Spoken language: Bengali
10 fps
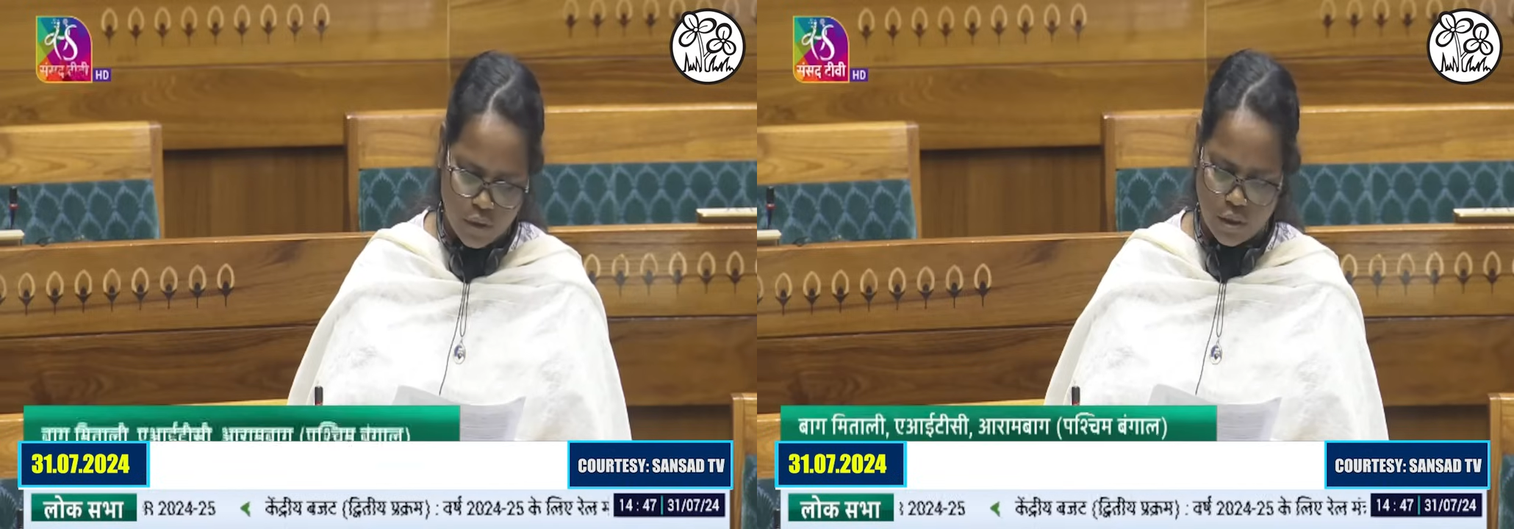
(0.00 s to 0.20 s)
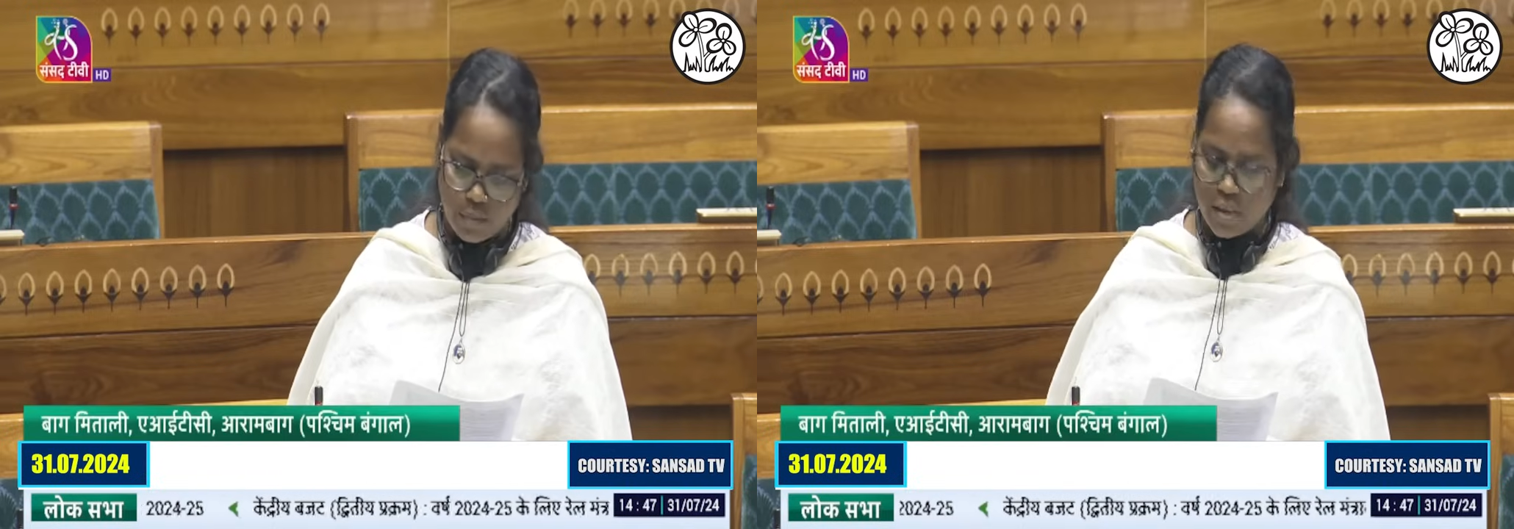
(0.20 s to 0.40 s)

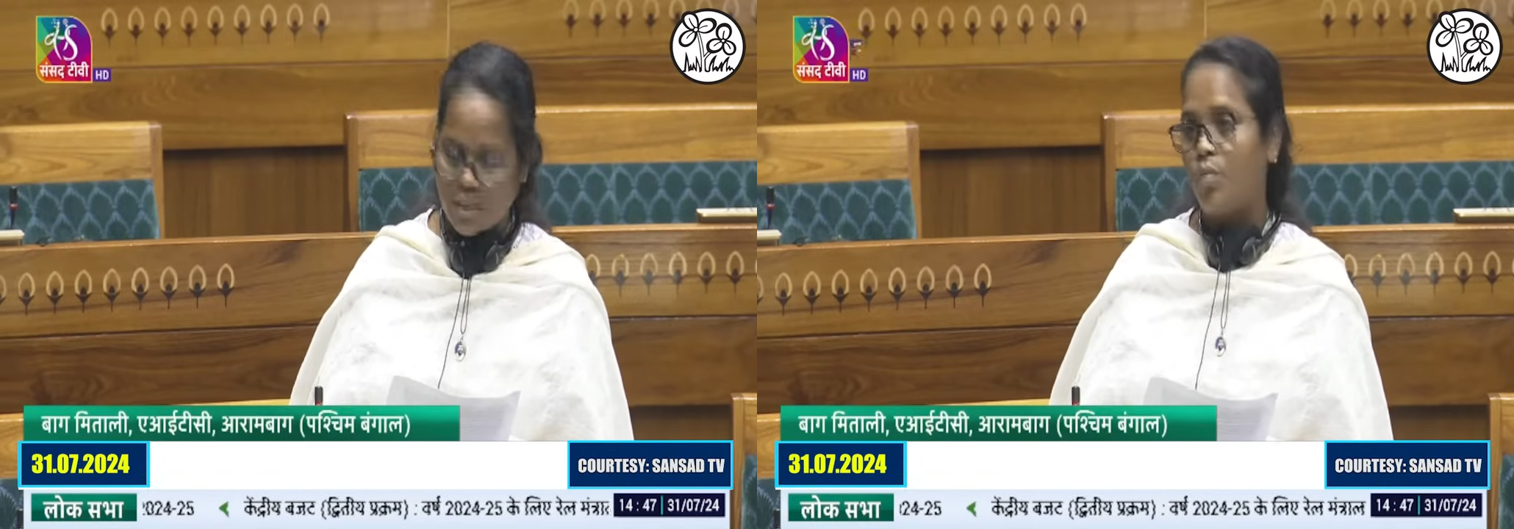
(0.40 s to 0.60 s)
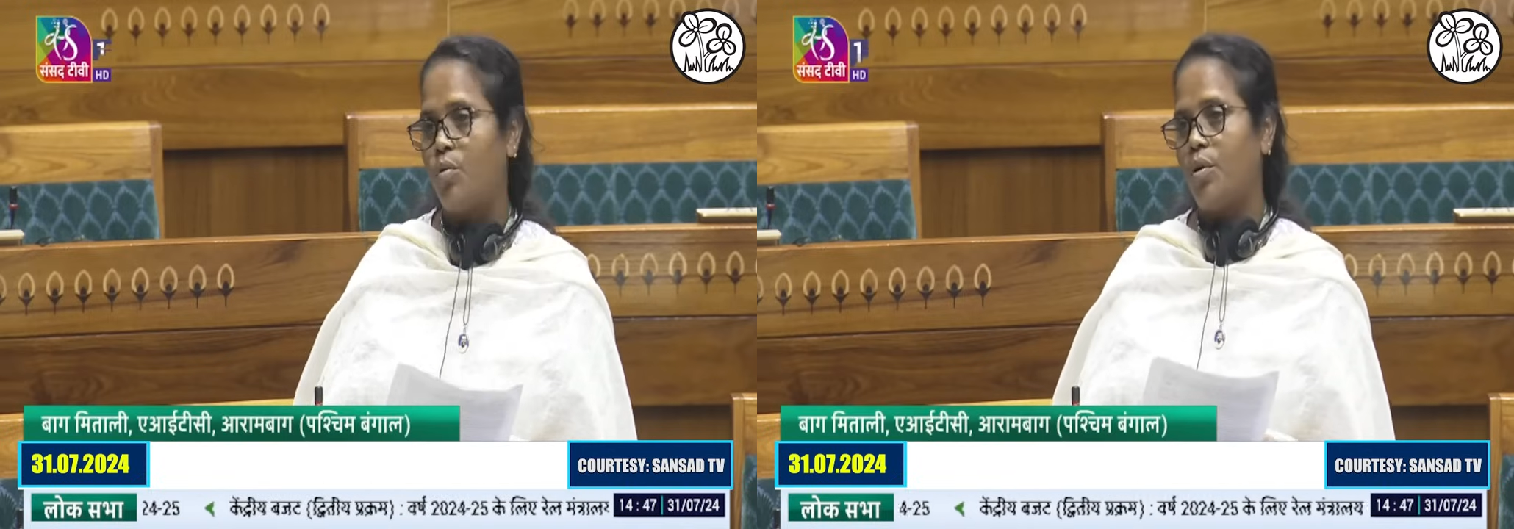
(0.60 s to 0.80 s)
পরিষেবা
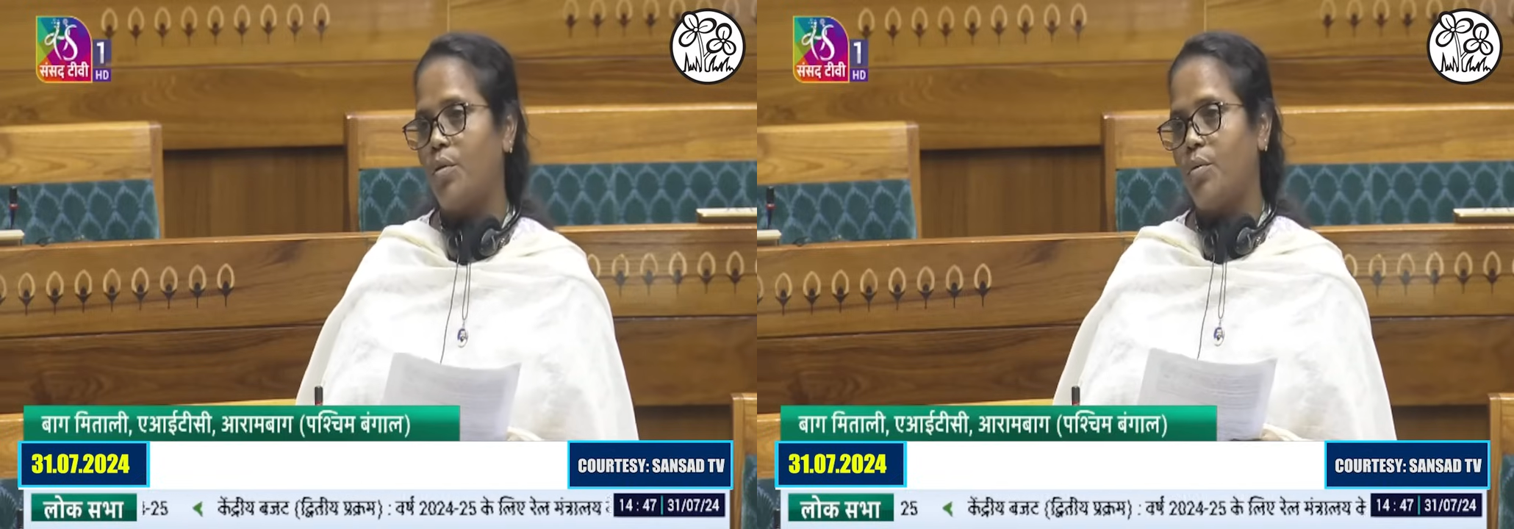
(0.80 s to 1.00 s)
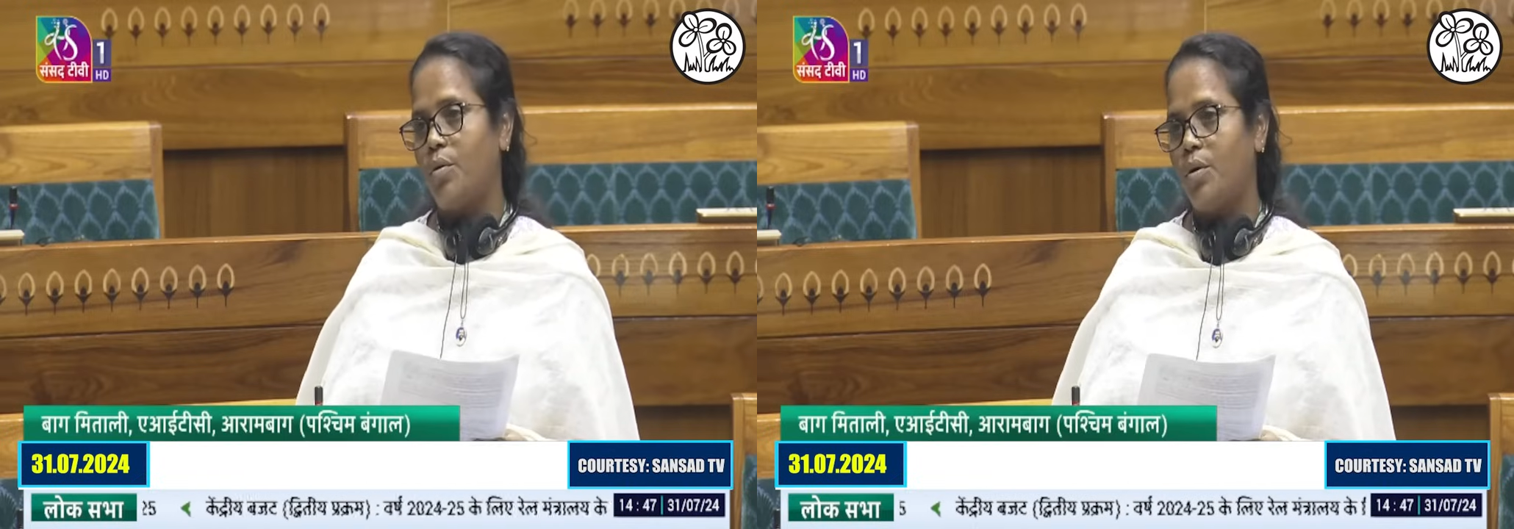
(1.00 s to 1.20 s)
চালু
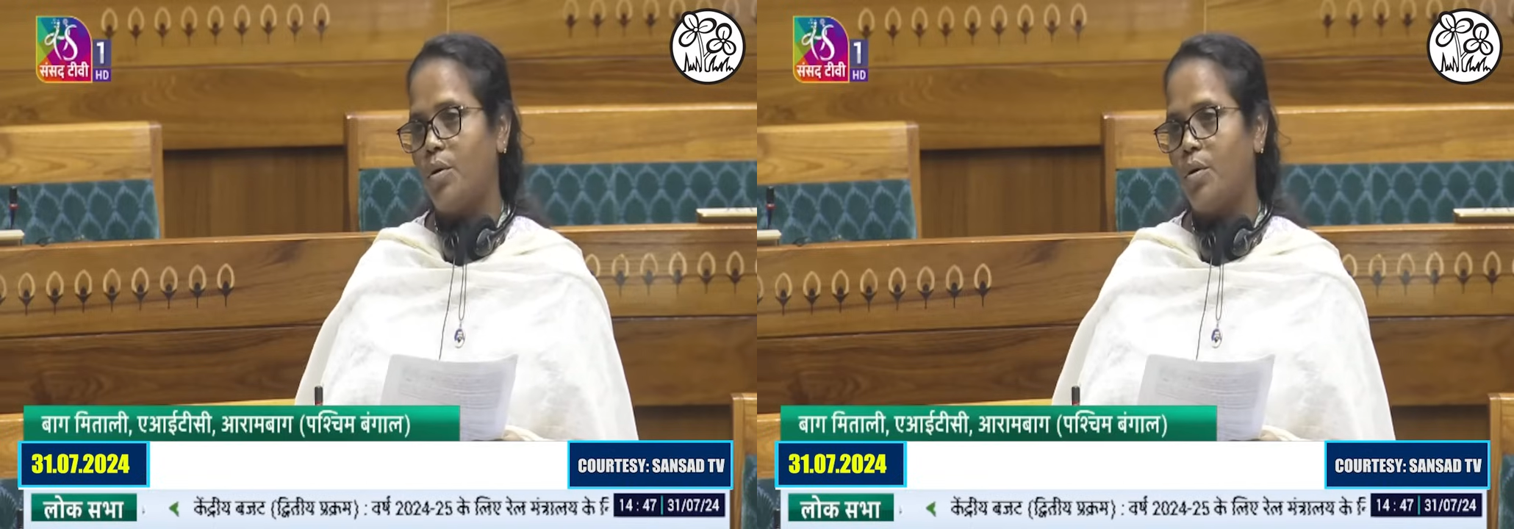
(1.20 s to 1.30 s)
করা হোক